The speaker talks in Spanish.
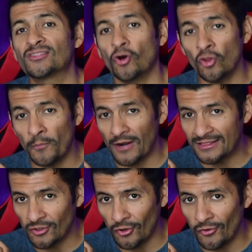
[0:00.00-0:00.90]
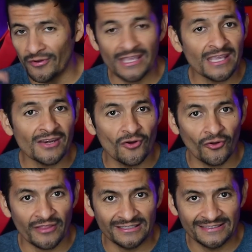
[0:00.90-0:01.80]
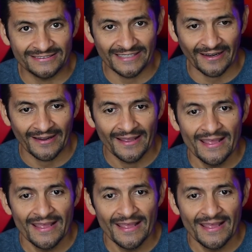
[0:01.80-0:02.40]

todo por el todo y no desistir.